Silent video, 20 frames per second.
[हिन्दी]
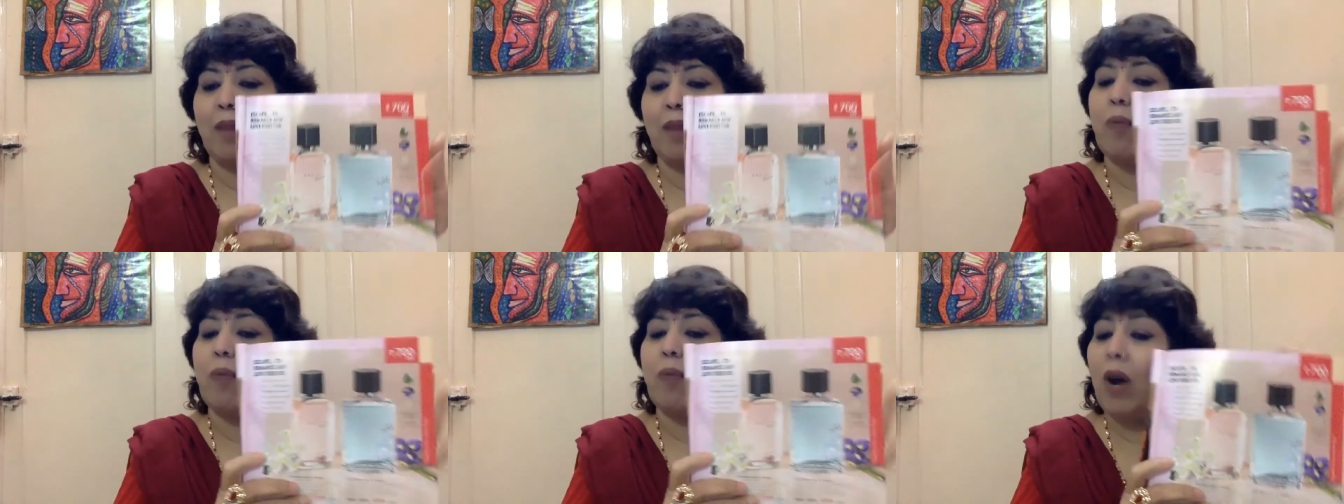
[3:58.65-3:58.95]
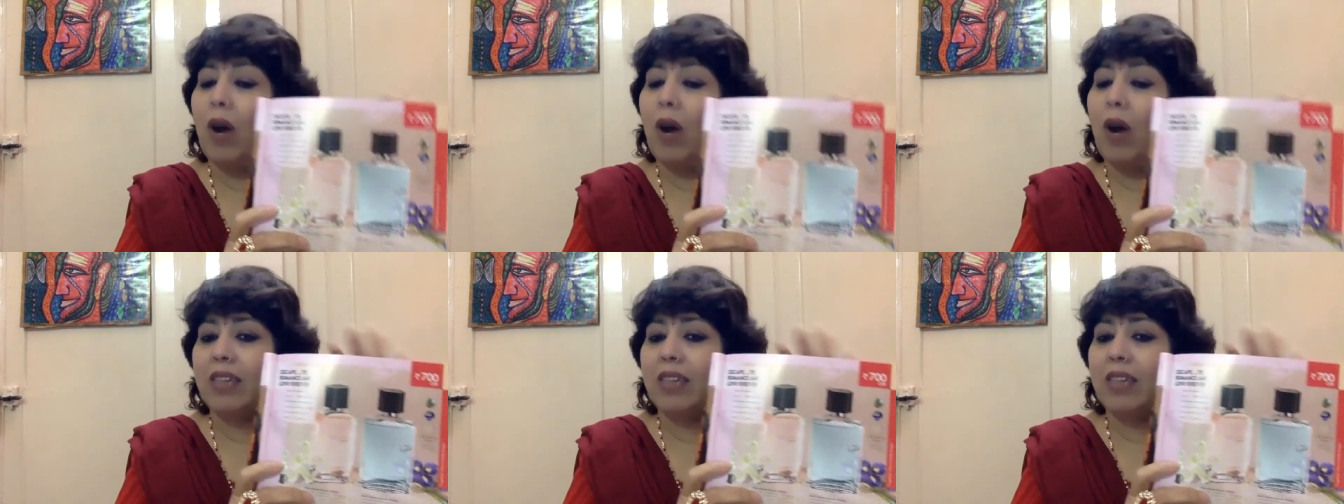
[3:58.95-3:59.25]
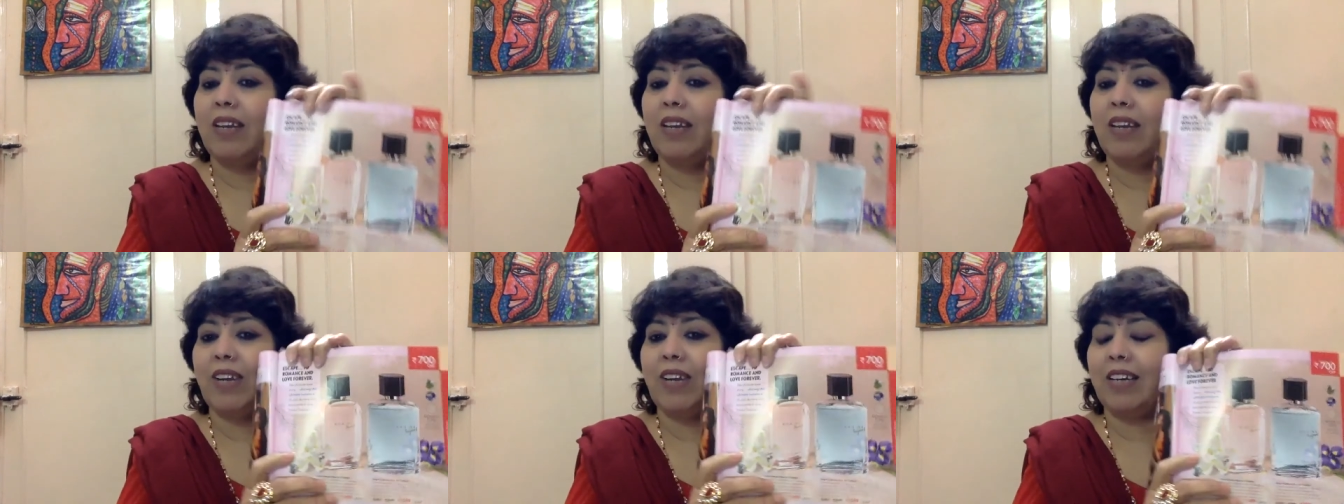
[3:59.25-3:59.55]
बहुत सारी
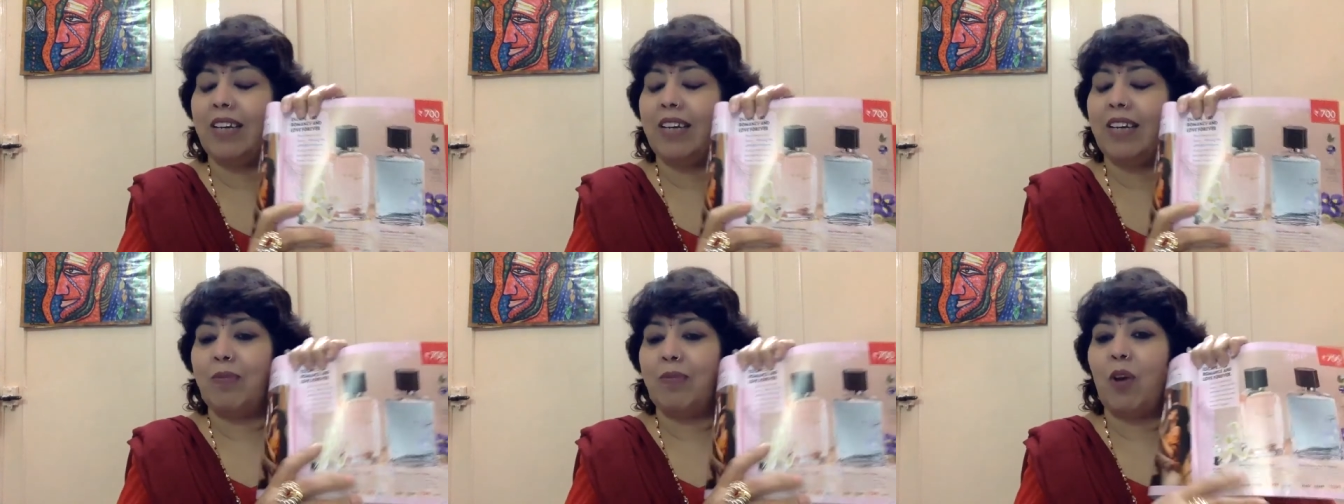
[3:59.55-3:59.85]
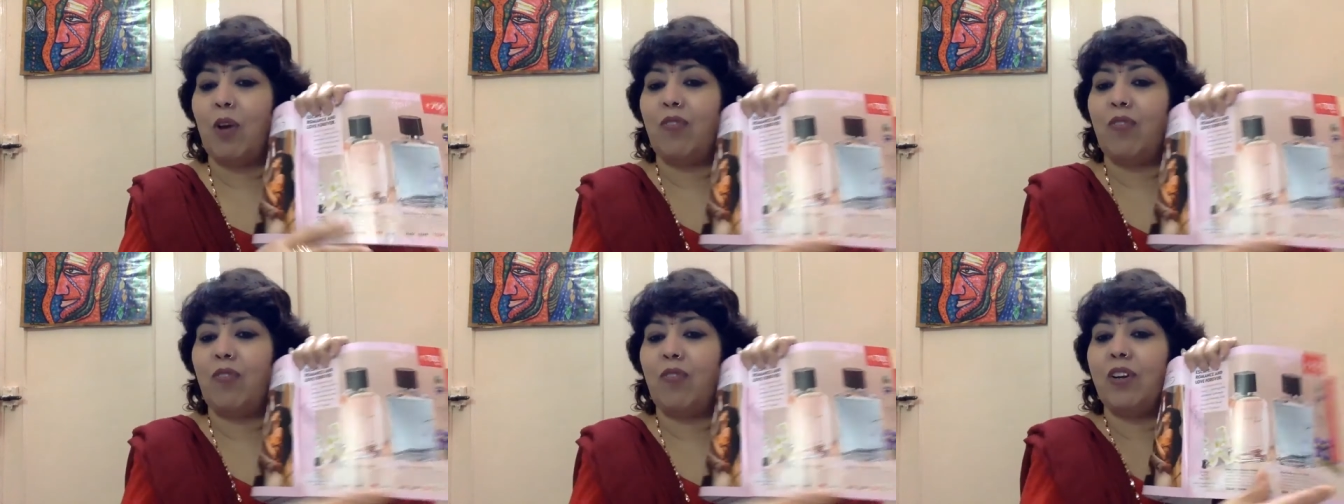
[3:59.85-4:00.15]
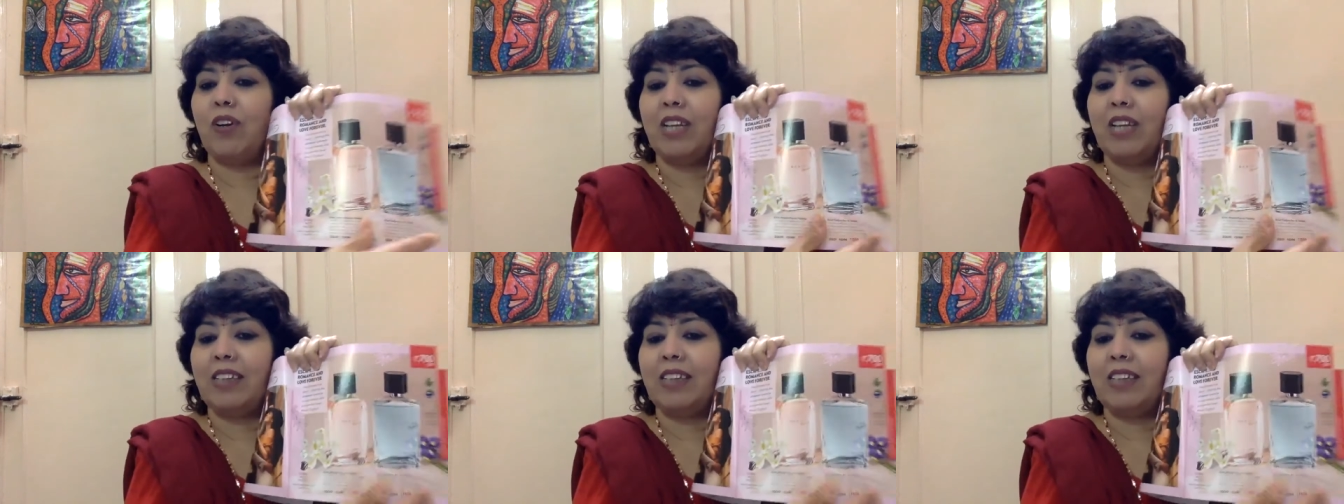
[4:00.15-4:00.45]
फ्रेग्रेंस पे ऑफर और इतनी